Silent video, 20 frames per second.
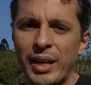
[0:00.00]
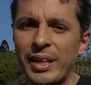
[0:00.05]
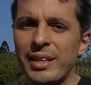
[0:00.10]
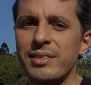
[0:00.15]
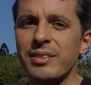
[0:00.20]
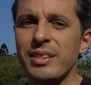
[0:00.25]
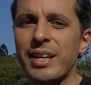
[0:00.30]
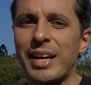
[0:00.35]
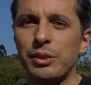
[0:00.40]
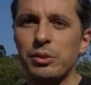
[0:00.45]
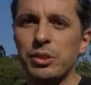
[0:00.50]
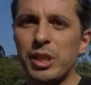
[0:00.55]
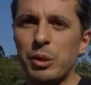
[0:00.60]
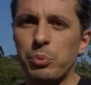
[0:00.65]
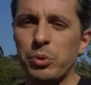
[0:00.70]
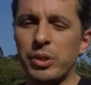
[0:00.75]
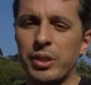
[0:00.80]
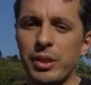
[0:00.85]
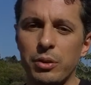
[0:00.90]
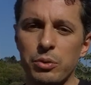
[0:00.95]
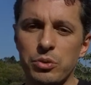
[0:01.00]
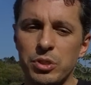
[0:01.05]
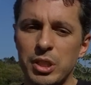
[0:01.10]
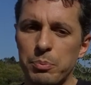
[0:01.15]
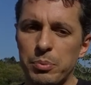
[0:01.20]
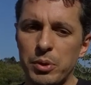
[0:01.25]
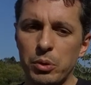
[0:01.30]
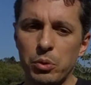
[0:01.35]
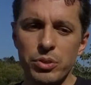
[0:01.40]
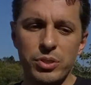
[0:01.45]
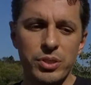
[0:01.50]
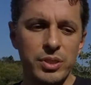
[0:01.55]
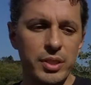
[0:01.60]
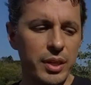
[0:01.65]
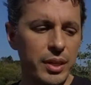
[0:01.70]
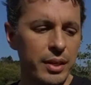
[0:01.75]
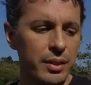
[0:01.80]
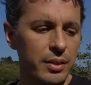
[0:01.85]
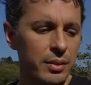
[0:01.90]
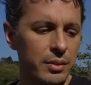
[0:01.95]
realizado, né? Porque eu sempre
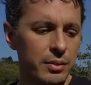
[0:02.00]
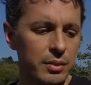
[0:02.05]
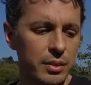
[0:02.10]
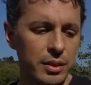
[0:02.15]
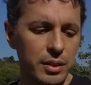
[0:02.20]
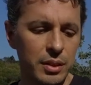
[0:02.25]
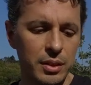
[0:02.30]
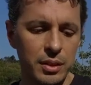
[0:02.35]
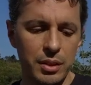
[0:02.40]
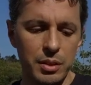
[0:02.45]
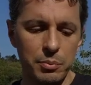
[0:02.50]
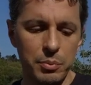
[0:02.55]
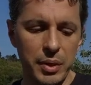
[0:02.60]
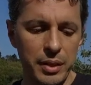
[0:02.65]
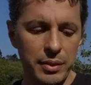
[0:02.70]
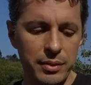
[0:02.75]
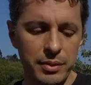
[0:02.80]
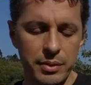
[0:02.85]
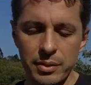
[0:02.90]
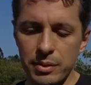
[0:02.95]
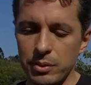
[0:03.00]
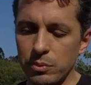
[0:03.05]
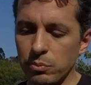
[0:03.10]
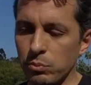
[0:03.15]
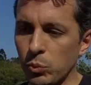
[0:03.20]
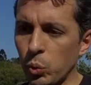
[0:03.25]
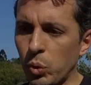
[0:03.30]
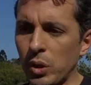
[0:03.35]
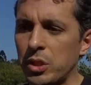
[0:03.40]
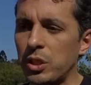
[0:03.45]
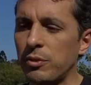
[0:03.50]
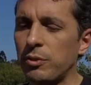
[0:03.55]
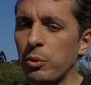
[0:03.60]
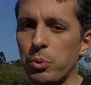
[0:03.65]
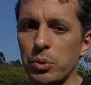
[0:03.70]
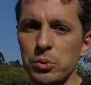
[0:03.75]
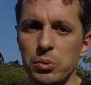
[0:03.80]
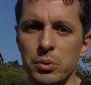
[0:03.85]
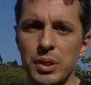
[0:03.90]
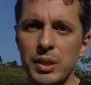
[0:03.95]
gostei, uhum. uh, mas nunca tive
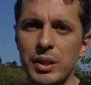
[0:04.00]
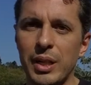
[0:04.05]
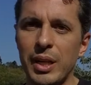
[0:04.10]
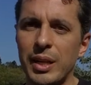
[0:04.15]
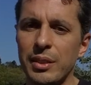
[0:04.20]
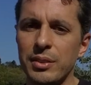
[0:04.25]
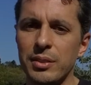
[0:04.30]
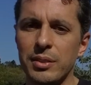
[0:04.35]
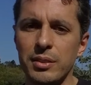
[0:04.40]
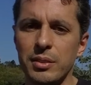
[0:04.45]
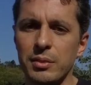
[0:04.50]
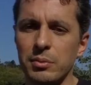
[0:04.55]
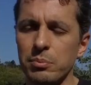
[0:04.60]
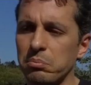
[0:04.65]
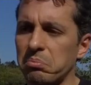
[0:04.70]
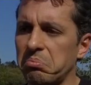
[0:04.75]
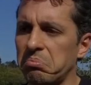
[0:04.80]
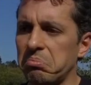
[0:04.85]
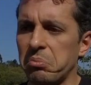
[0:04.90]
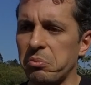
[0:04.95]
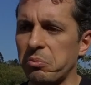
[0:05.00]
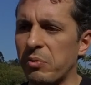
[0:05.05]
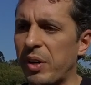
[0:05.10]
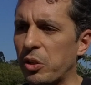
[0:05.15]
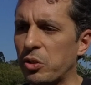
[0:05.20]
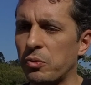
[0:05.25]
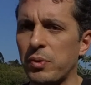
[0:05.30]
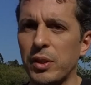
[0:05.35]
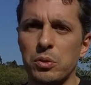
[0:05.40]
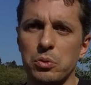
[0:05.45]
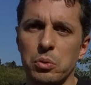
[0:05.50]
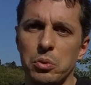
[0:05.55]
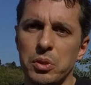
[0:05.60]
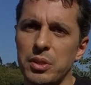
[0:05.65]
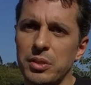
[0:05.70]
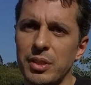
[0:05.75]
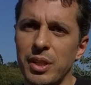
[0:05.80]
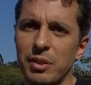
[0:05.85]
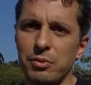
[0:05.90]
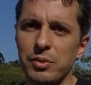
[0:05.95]
oportunidade, assim. Vários
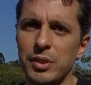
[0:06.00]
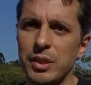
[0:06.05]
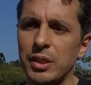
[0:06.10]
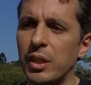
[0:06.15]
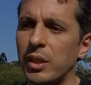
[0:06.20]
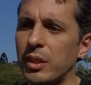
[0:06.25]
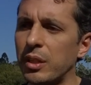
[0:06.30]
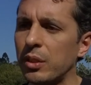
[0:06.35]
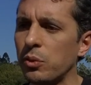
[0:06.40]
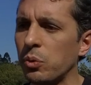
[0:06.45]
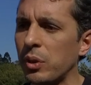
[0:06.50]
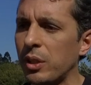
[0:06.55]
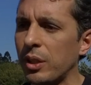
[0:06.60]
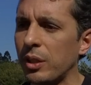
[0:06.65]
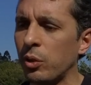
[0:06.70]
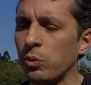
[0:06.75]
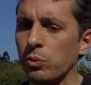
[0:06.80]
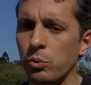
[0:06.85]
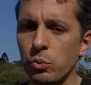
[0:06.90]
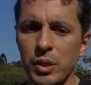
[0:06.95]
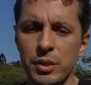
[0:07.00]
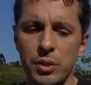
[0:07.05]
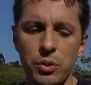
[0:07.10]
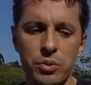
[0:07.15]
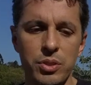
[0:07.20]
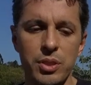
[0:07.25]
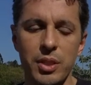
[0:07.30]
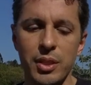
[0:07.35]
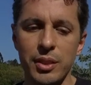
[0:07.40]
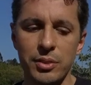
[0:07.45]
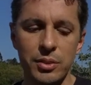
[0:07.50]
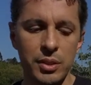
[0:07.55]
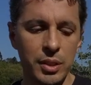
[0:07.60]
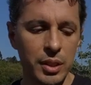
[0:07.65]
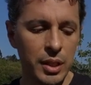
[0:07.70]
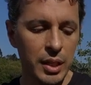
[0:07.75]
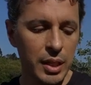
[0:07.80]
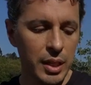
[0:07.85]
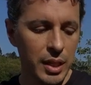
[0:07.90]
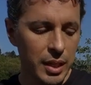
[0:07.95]
fatores da vida aí, nunca, nunca deu certo.
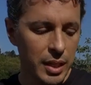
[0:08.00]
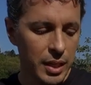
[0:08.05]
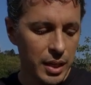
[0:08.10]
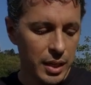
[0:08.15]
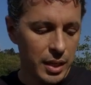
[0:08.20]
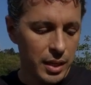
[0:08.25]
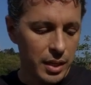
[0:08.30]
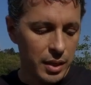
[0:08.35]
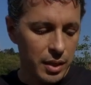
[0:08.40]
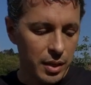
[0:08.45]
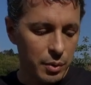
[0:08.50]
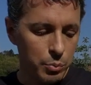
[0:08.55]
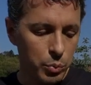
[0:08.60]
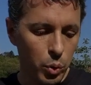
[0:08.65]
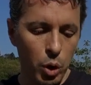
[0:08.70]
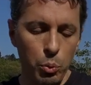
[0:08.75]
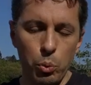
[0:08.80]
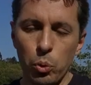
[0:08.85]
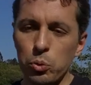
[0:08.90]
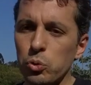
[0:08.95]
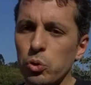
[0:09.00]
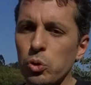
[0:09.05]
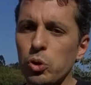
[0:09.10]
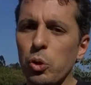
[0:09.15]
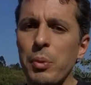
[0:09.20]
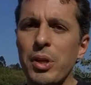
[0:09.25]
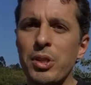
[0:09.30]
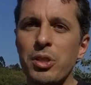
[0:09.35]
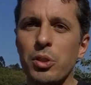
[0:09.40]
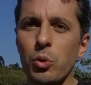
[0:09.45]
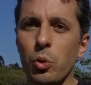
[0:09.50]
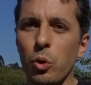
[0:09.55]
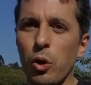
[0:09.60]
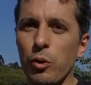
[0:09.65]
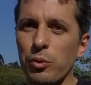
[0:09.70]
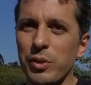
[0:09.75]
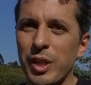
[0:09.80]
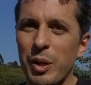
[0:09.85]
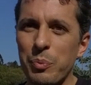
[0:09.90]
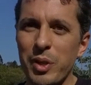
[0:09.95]
Uhum. Porra, é um mundo totalmente
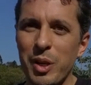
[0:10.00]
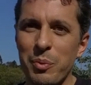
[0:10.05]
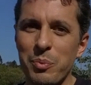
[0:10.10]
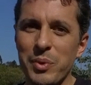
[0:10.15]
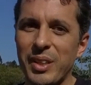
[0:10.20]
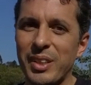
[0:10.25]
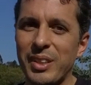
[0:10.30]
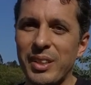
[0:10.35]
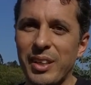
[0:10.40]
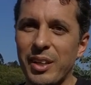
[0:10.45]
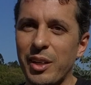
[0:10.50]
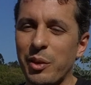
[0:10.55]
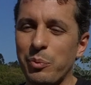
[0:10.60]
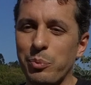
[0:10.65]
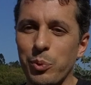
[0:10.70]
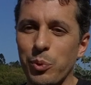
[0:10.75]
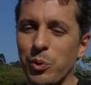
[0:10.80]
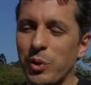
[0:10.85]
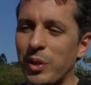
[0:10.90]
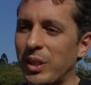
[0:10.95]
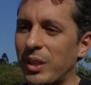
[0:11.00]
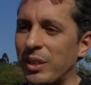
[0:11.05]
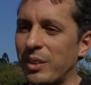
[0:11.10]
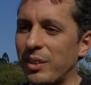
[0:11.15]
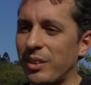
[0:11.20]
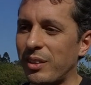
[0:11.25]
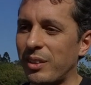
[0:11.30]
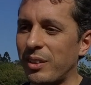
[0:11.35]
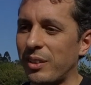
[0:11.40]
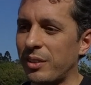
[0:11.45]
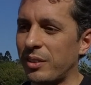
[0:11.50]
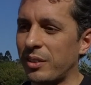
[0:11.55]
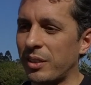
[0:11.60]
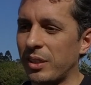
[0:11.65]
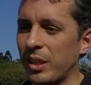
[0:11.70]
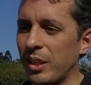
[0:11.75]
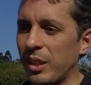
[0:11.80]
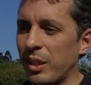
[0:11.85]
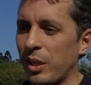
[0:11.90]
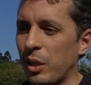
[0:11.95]
novo, né, pra mim, cara. Porra, é...
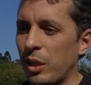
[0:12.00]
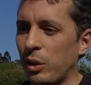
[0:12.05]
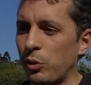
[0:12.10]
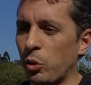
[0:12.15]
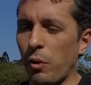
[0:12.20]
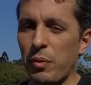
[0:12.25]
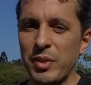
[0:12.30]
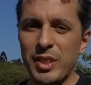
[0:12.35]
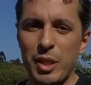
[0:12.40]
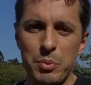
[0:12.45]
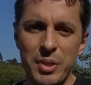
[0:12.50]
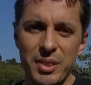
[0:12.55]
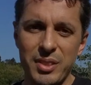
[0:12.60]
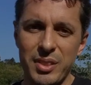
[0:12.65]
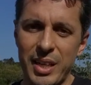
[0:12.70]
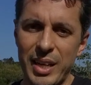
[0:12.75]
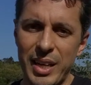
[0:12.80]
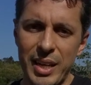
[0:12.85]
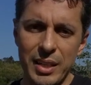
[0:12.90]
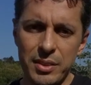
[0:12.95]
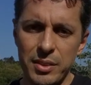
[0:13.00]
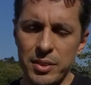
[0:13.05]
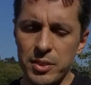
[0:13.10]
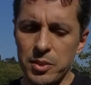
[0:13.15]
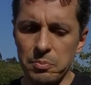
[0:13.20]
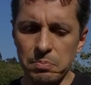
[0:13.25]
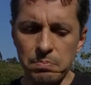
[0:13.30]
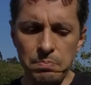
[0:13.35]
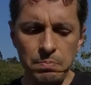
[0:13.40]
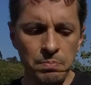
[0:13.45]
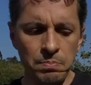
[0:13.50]
novas amizades,